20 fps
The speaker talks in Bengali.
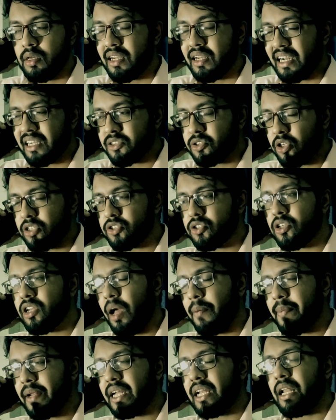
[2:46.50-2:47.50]
না না সরি সরি
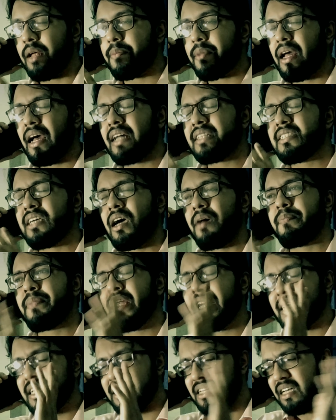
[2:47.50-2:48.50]
আপনাকে না আচ্ছা আপনি
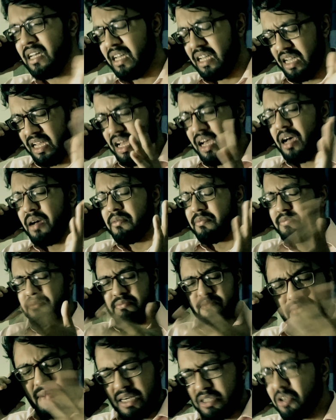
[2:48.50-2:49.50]
একটা
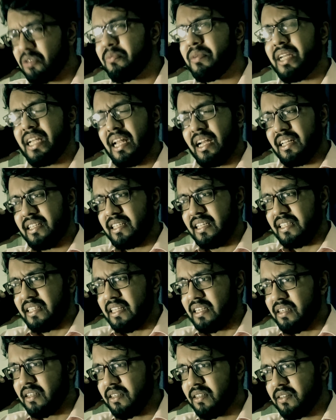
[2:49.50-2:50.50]
মাটন বিরিয়ানি দিয়ে দেন